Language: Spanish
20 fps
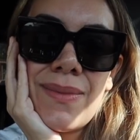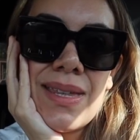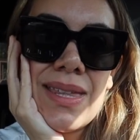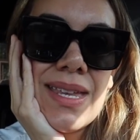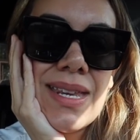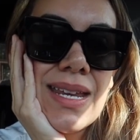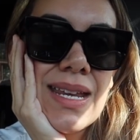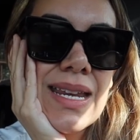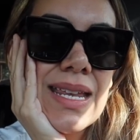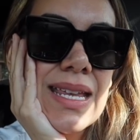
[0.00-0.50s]
mi
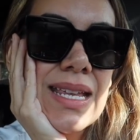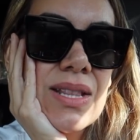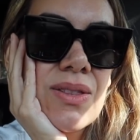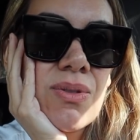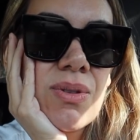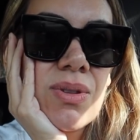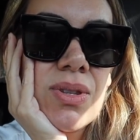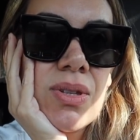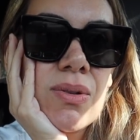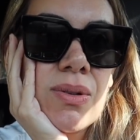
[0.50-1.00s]

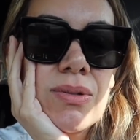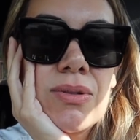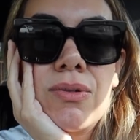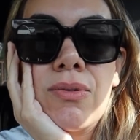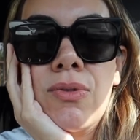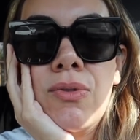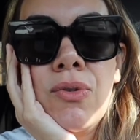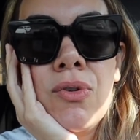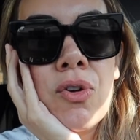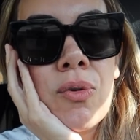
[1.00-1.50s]
dinerito y todo eso,
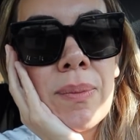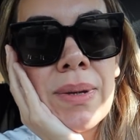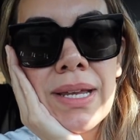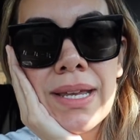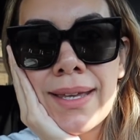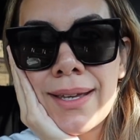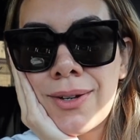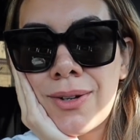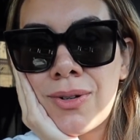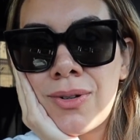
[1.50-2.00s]
no me
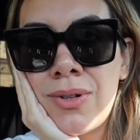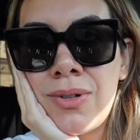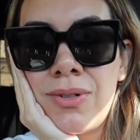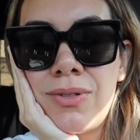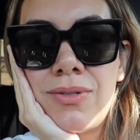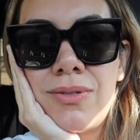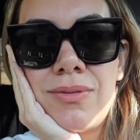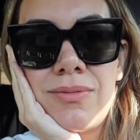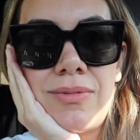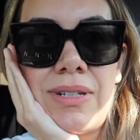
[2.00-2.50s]
quejo,
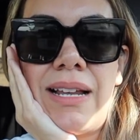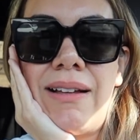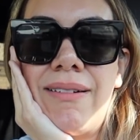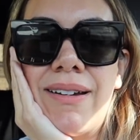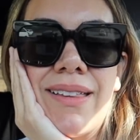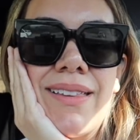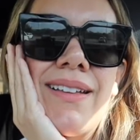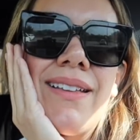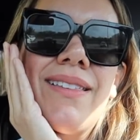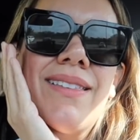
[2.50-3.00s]
la
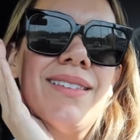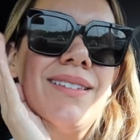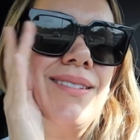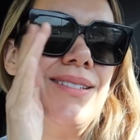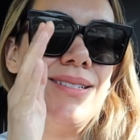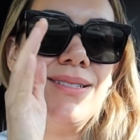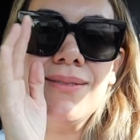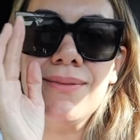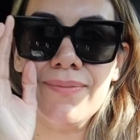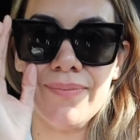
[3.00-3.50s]
verdad,
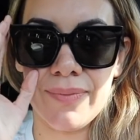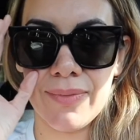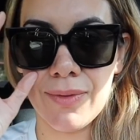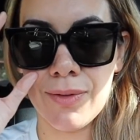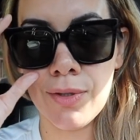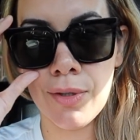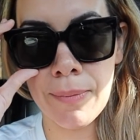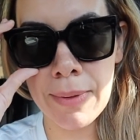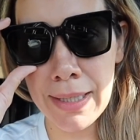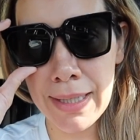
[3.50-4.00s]

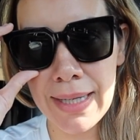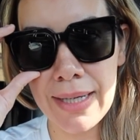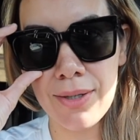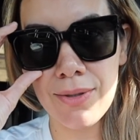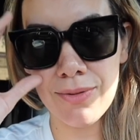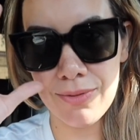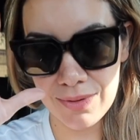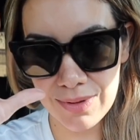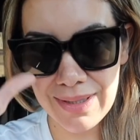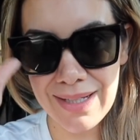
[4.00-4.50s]
no me
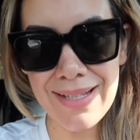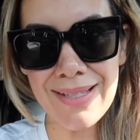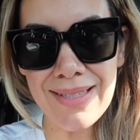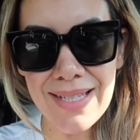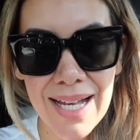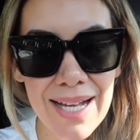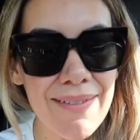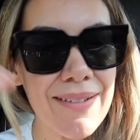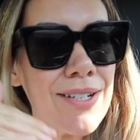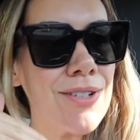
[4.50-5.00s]
quejo. Ustedes
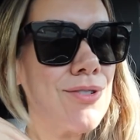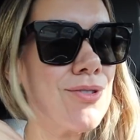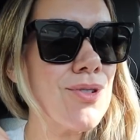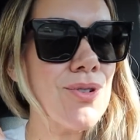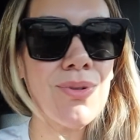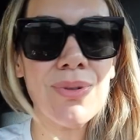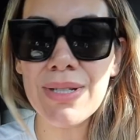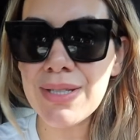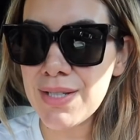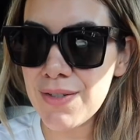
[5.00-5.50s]
saben, no
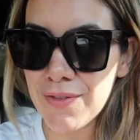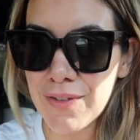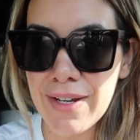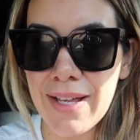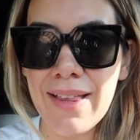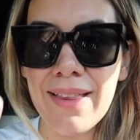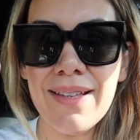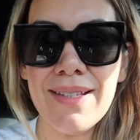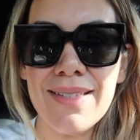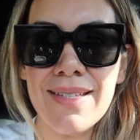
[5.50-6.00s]
soy una
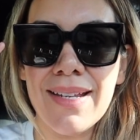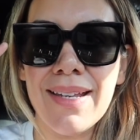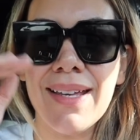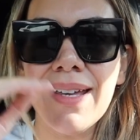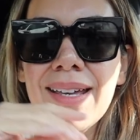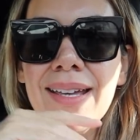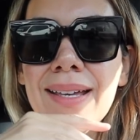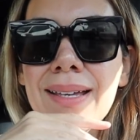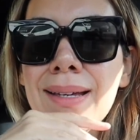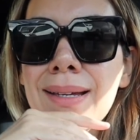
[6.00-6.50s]
chiflada, sé
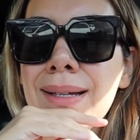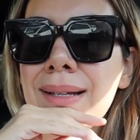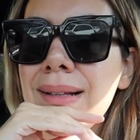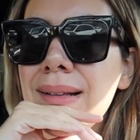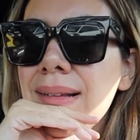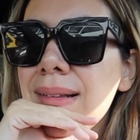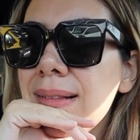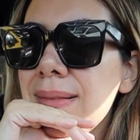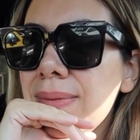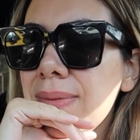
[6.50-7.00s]
que
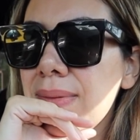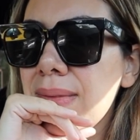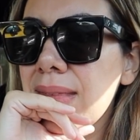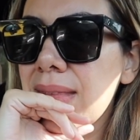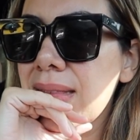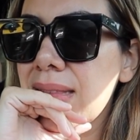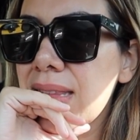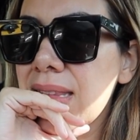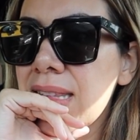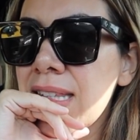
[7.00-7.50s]

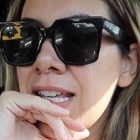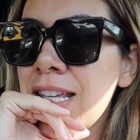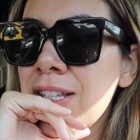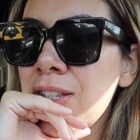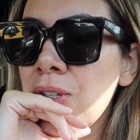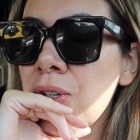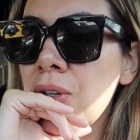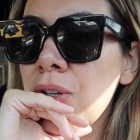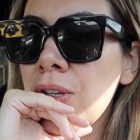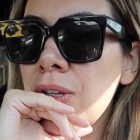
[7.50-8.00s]
sí
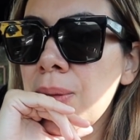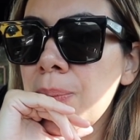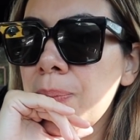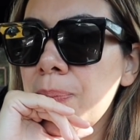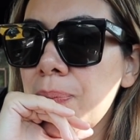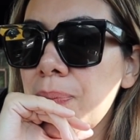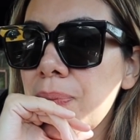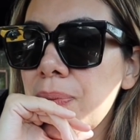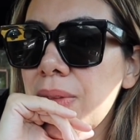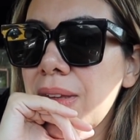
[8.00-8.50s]
soy,
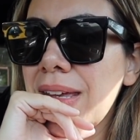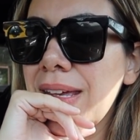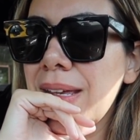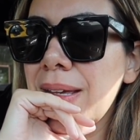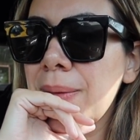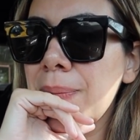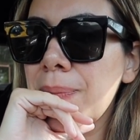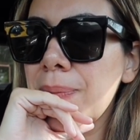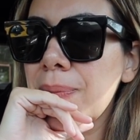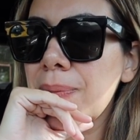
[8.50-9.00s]

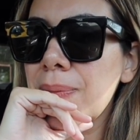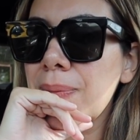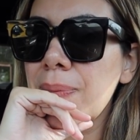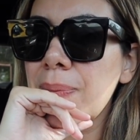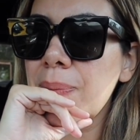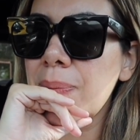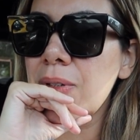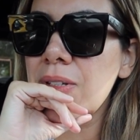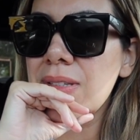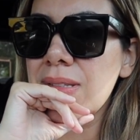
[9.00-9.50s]
eh,
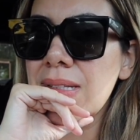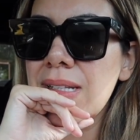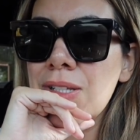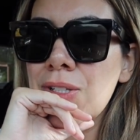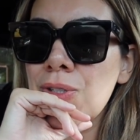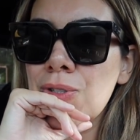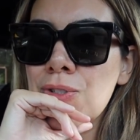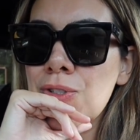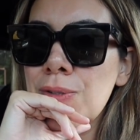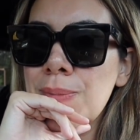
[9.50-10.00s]
pues el
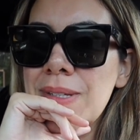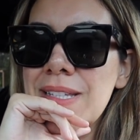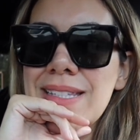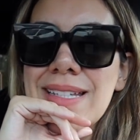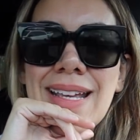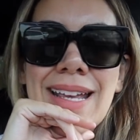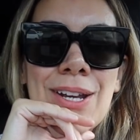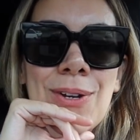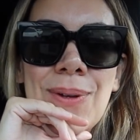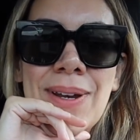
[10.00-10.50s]
George no me
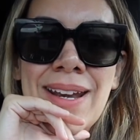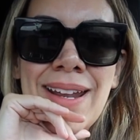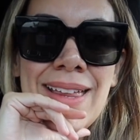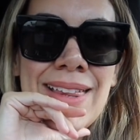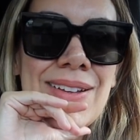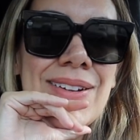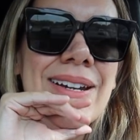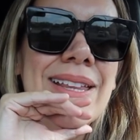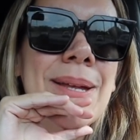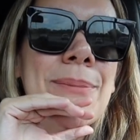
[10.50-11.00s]
dice que no a
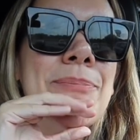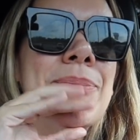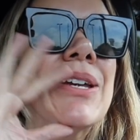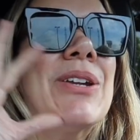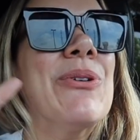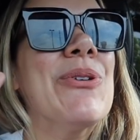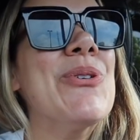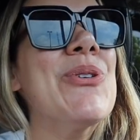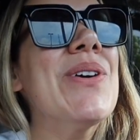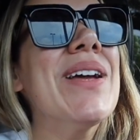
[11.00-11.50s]
nada, ¿verdad?
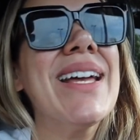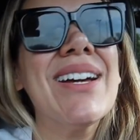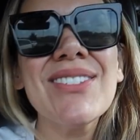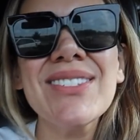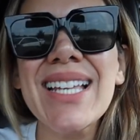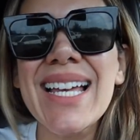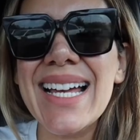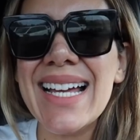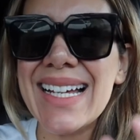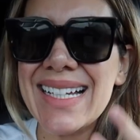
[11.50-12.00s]
Pero no, o
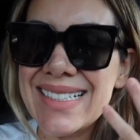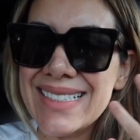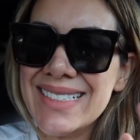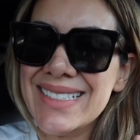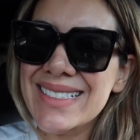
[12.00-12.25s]
sea,